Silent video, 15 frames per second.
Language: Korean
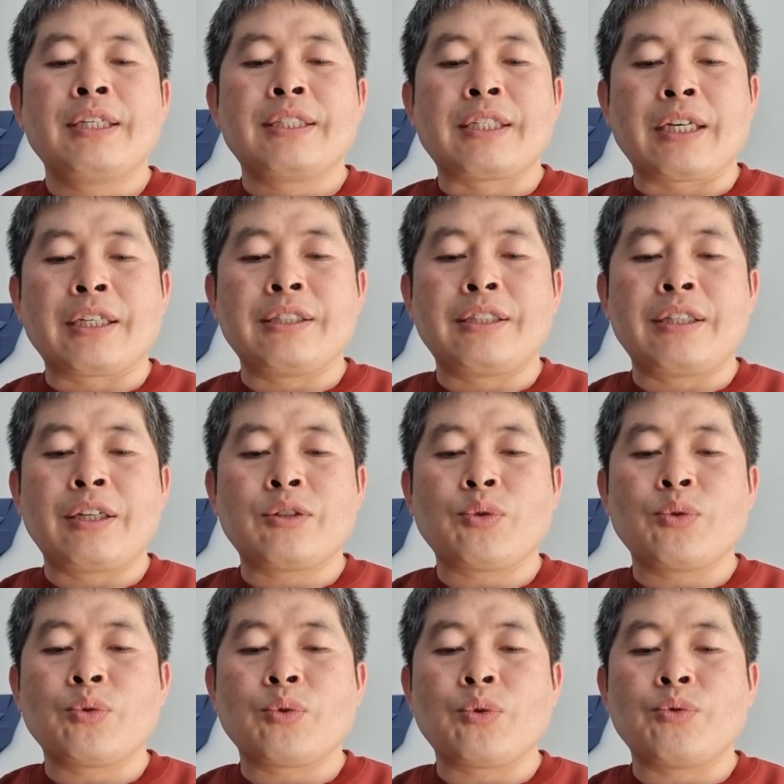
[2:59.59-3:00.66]
자기들의
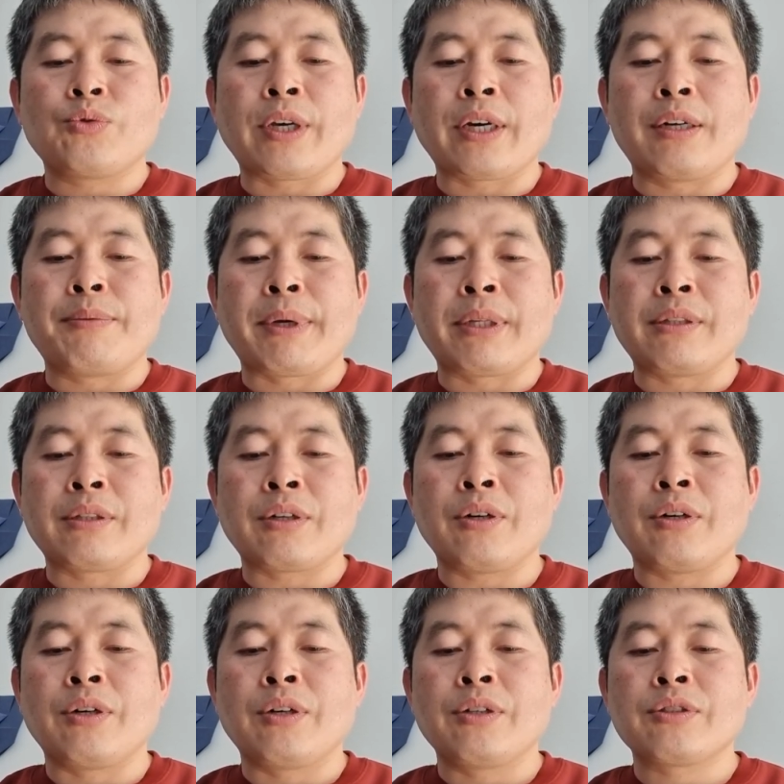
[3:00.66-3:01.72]
손으로 우상을
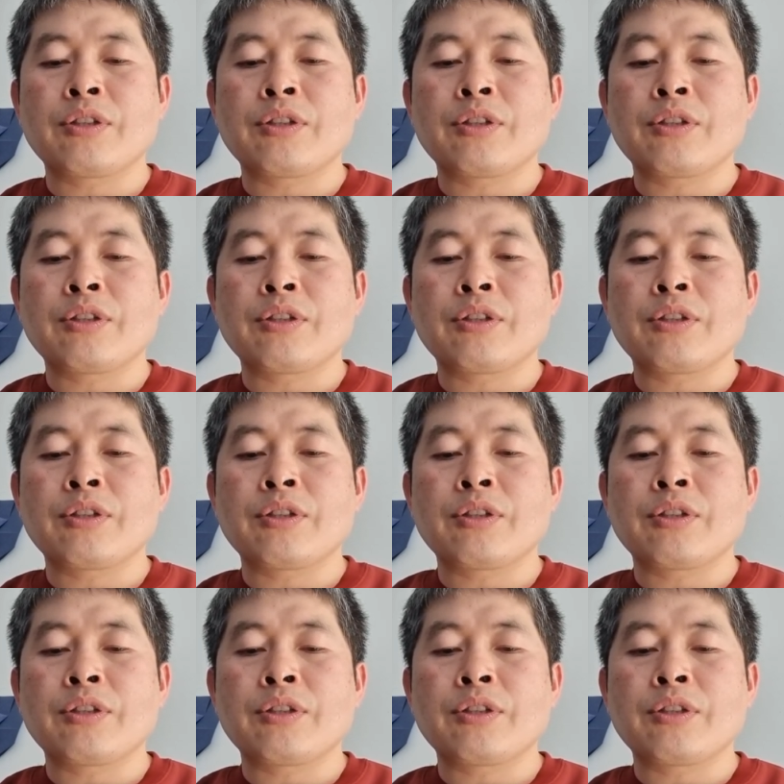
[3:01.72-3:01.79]
만들어